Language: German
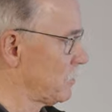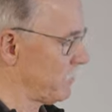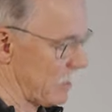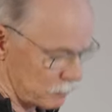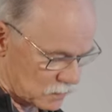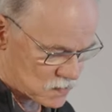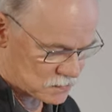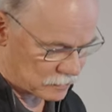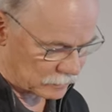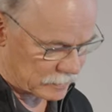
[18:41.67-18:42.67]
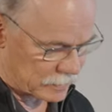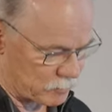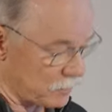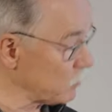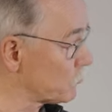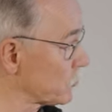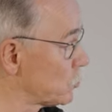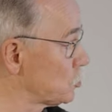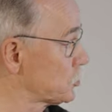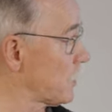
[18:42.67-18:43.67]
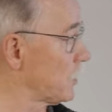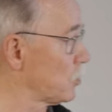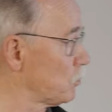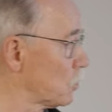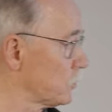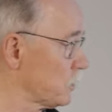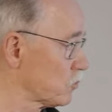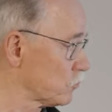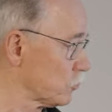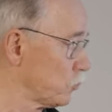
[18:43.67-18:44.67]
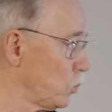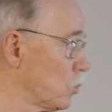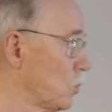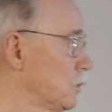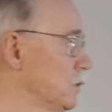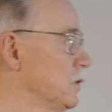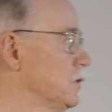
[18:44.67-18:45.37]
wir haben dieses Erdkabel im Versuchsstadium noch nicht zur Verfügung,